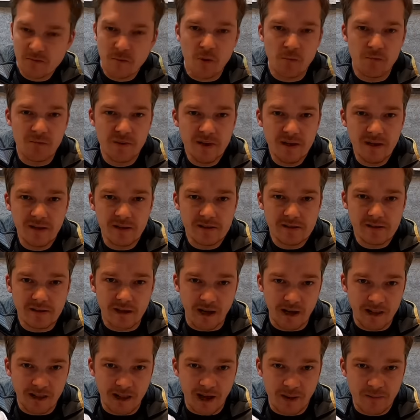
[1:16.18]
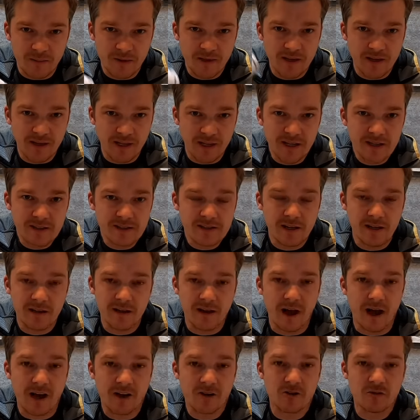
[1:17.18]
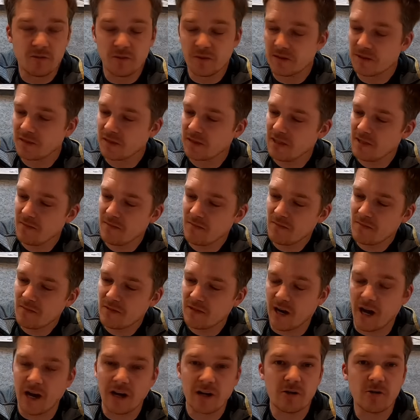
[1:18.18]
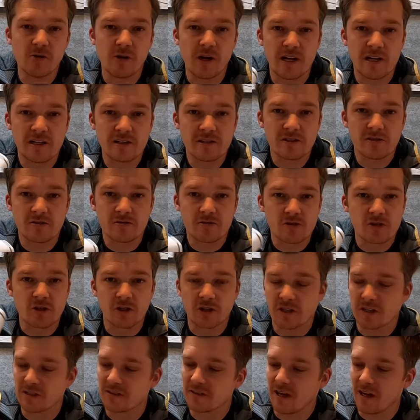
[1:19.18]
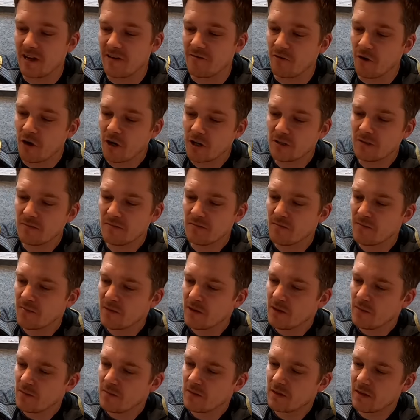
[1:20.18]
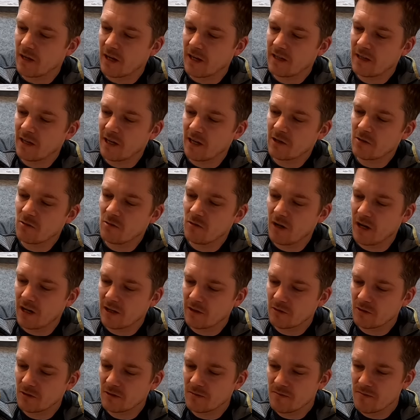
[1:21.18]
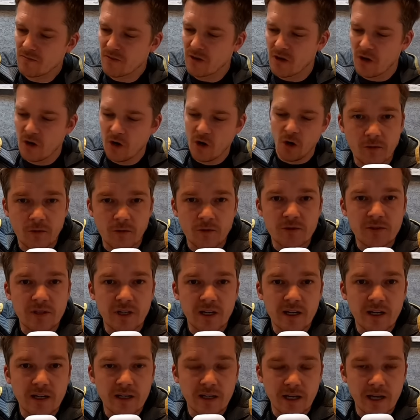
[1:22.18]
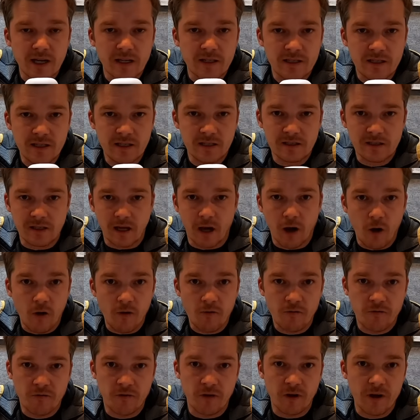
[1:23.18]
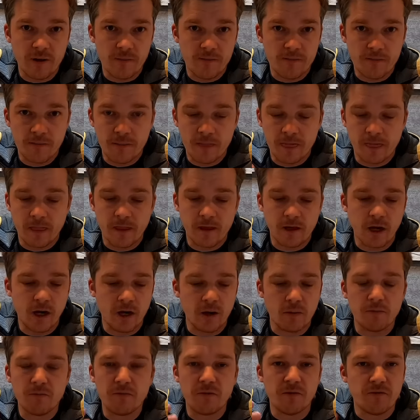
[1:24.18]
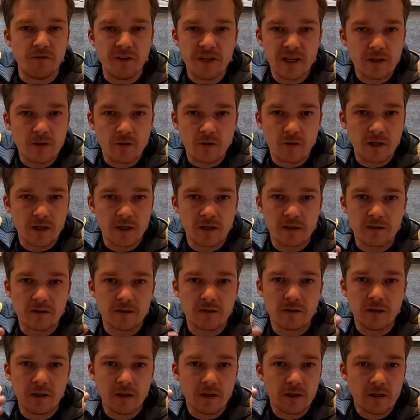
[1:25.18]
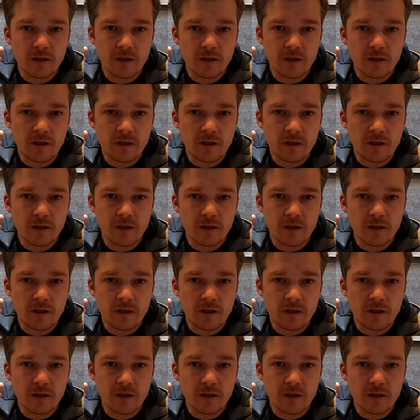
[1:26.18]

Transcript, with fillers: mobiles Alarmgerät, akkubetrieben. Der Akku hält ca. drei Wochen mit einer Akkuladung und der reagiert auf ähm, ja, Bewegungen,